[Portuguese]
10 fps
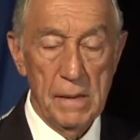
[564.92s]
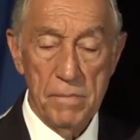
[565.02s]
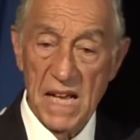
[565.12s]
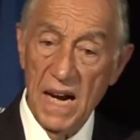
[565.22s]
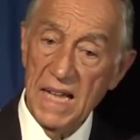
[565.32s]

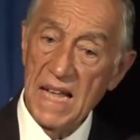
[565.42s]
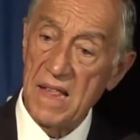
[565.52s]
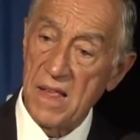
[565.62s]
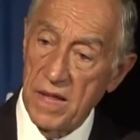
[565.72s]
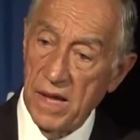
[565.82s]
Mas além
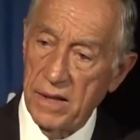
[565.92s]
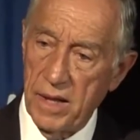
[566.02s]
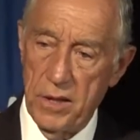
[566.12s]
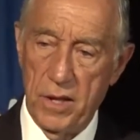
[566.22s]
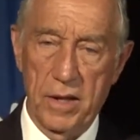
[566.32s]
dessas
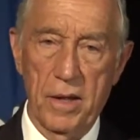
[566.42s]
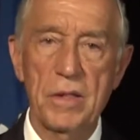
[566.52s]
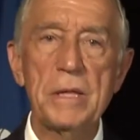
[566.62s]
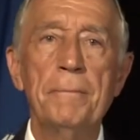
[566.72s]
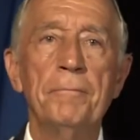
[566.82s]

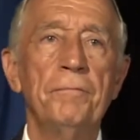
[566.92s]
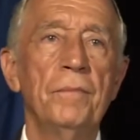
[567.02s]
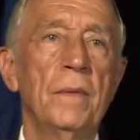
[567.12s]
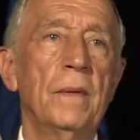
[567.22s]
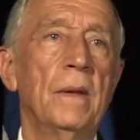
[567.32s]
características,
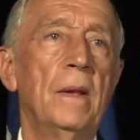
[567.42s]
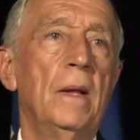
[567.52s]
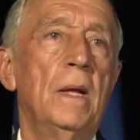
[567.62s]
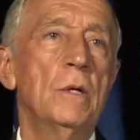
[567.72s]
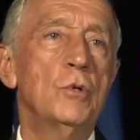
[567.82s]

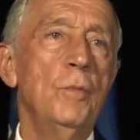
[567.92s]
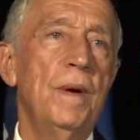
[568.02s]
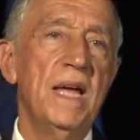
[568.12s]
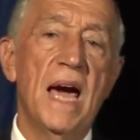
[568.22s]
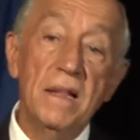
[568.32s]
eu
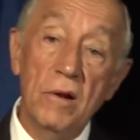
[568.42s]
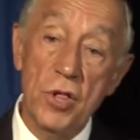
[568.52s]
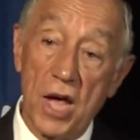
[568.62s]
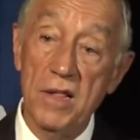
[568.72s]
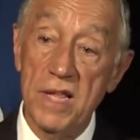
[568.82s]
sumaria a
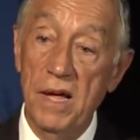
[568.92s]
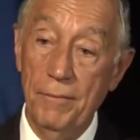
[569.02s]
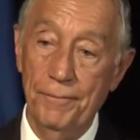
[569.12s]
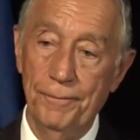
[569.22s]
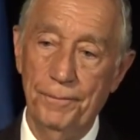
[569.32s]
inteligência,
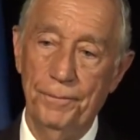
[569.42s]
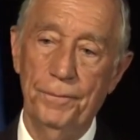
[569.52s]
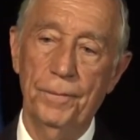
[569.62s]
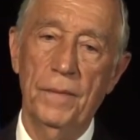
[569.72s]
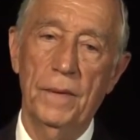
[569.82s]

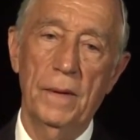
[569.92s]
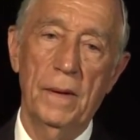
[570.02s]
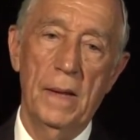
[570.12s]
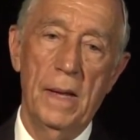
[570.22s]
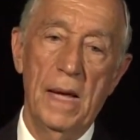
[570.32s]

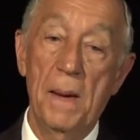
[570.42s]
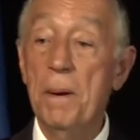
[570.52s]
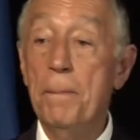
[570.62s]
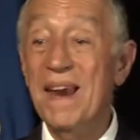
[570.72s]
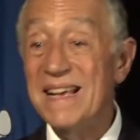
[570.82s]
a
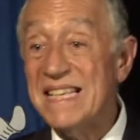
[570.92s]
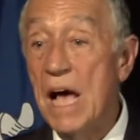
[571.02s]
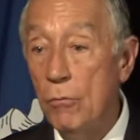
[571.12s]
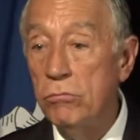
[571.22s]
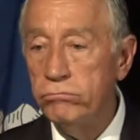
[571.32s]

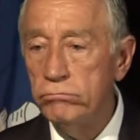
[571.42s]
preparação